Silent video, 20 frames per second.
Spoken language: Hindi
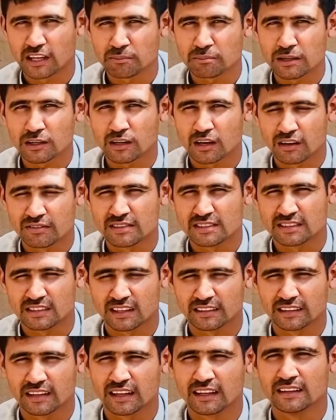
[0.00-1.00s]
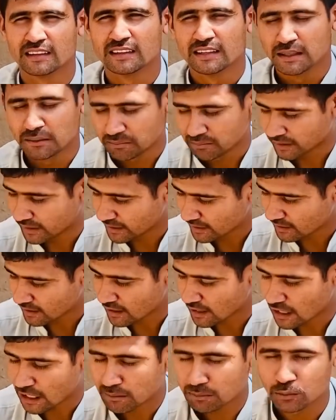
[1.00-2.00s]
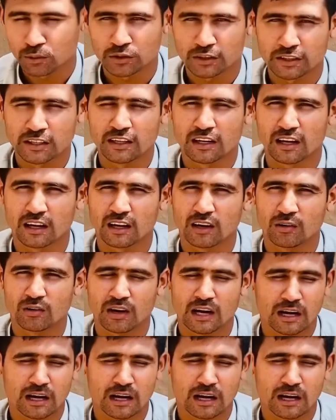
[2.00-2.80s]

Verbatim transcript: गर्मी काफ़ी ज़्यादा है मैंने कहा आप रोटी नहीं लगाओ